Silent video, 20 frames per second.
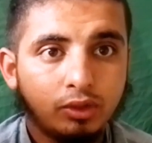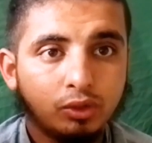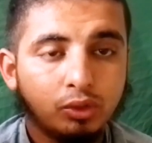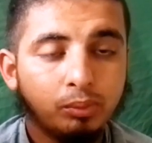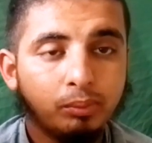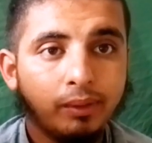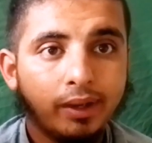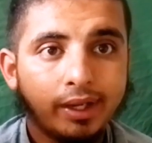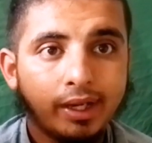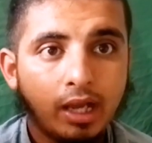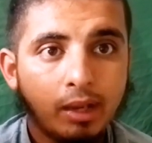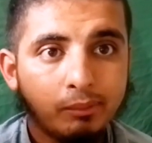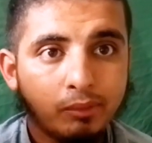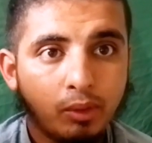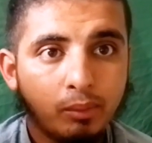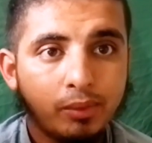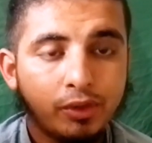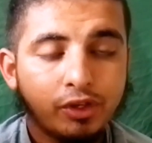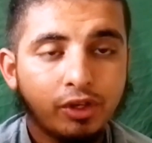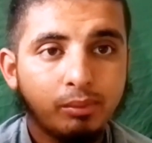दोबारा आप
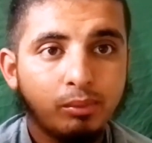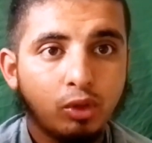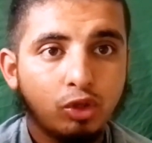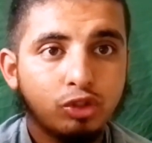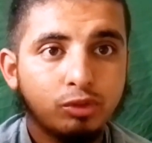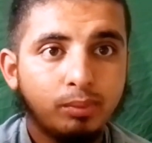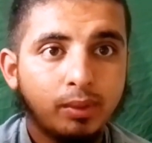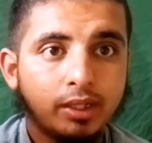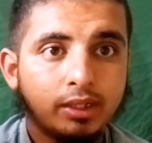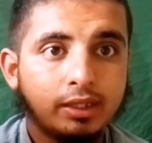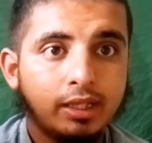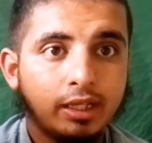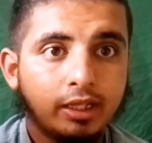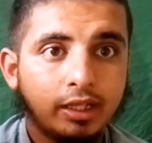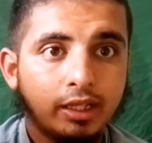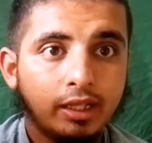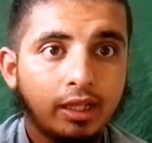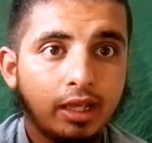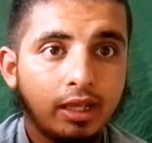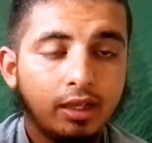कमेंट्री बॉक्स में
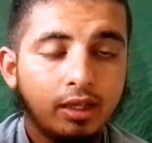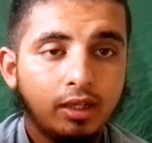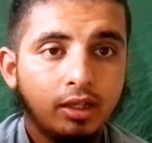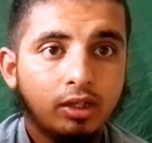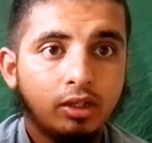देखेंगे